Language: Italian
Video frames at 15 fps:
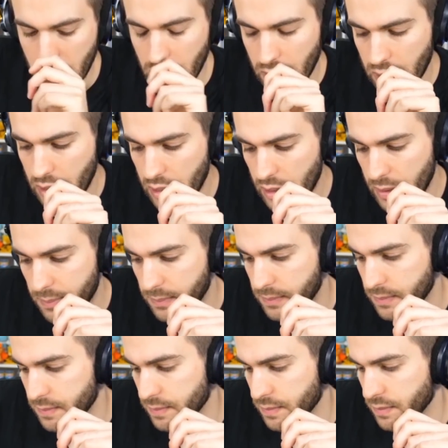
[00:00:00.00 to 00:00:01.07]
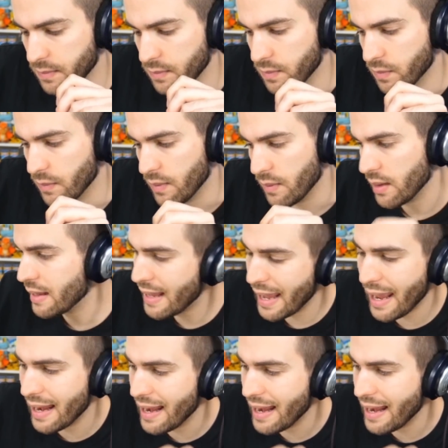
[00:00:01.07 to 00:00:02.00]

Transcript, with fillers: Um, che